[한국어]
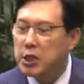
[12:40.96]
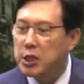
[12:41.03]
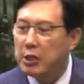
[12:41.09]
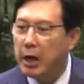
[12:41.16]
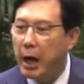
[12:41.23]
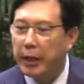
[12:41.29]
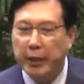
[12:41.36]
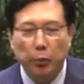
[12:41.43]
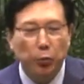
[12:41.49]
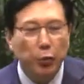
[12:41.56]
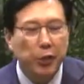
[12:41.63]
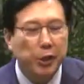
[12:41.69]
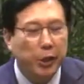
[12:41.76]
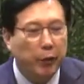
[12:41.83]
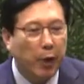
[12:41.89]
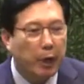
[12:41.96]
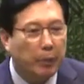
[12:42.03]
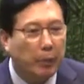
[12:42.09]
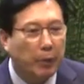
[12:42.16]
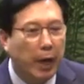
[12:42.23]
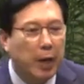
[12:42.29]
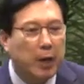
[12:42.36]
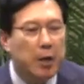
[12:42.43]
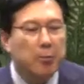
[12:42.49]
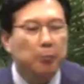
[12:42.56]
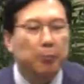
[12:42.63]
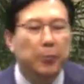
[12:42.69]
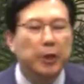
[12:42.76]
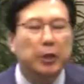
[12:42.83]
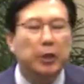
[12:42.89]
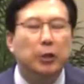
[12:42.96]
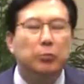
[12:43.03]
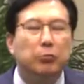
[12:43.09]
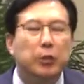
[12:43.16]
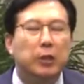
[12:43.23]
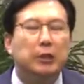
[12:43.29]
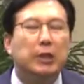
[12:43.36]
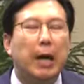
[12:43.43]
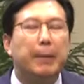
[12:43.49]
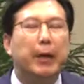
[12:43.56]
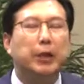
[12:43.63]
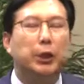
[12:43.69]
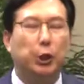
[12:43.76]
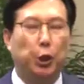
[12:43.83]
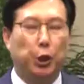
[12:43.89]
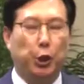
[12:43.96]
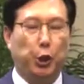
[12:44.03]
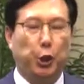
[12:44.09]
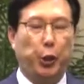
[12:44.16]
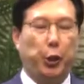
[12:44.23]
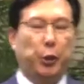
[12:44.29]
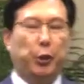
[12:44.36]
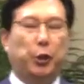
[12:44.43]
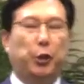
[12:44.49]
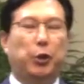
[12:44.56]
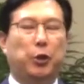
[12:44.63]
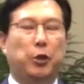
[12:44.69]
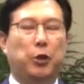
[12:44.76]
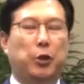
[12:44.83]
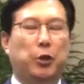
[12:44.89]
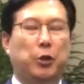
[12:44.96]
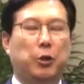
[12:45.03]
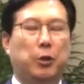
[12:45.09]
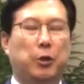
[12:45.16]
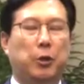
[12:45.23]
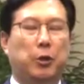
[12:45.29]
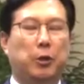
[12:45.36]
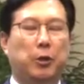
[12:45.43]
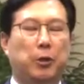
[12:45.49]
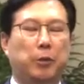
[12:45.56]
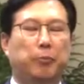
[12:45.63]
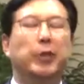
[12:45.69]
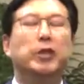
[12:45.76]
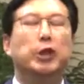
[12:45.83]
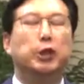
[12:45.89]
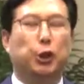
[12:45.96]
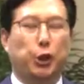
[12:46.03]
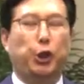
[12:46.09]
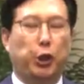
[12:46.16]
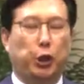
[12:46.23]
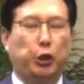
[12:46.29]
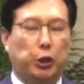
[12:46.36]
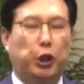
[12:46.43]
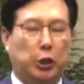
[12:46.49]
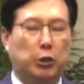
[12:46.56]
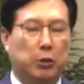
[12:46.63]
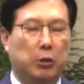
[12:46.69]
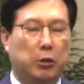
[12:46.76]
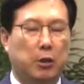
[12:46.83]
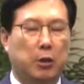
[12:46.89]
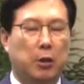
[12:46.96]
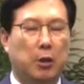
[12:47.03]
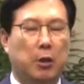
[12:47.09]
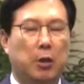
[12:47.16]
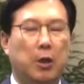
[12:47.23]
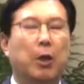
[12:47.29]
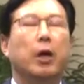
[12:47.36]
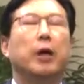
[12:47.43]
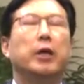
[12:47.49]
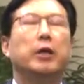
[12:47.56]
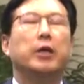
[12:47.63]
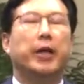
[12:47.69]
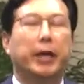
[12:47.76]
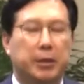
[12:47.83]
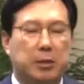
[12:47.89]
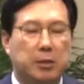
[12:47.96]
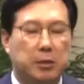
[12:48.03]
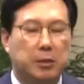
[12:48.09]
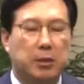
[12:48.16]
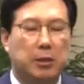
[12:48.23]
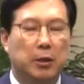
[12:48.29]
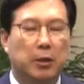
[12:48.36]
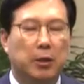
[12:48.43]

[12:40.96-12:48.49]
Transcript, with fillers: 일을 하는데 우리 역할이 뭡니 믿음을 담아드리는 거예요. 믿어드리는 것. 예스!